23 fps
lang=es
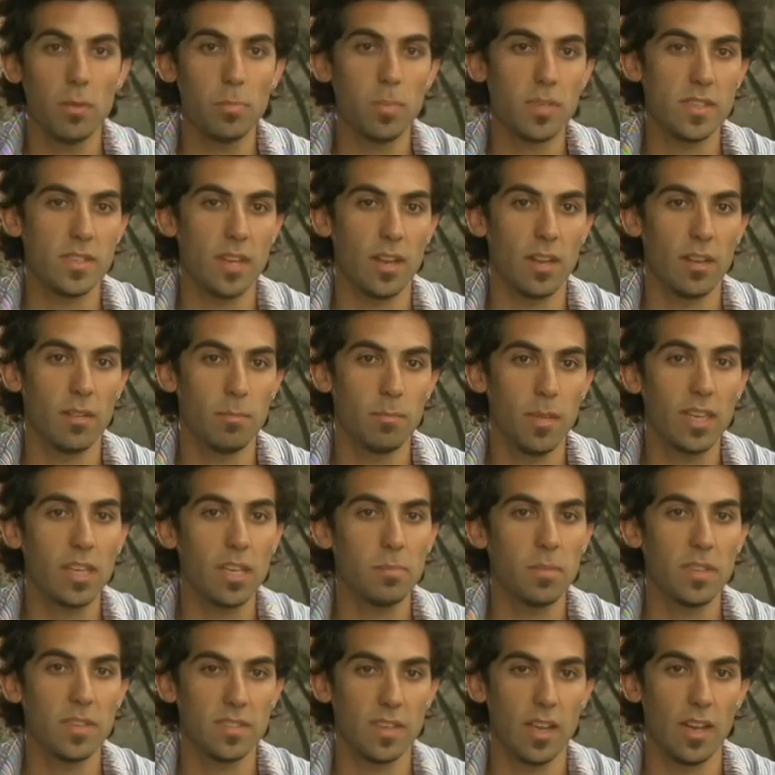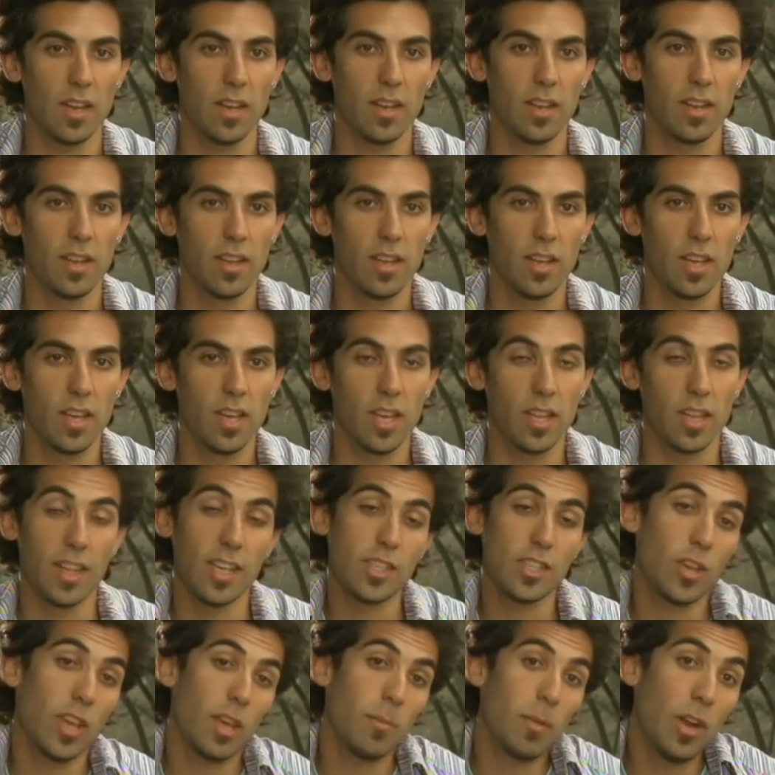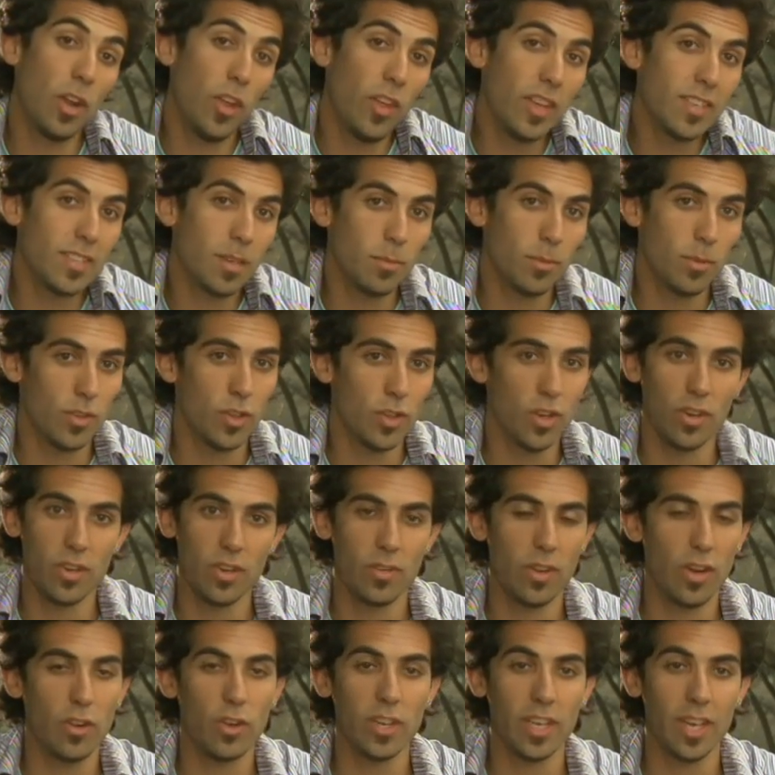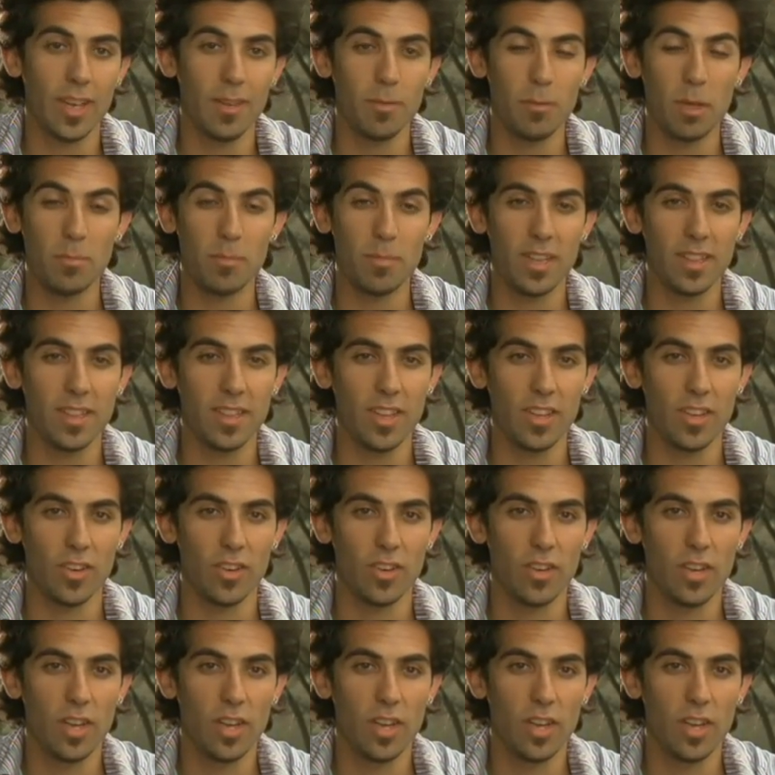especial, más que especial. De hecho, ella me lo dice, pues, no, no algo que invente yo.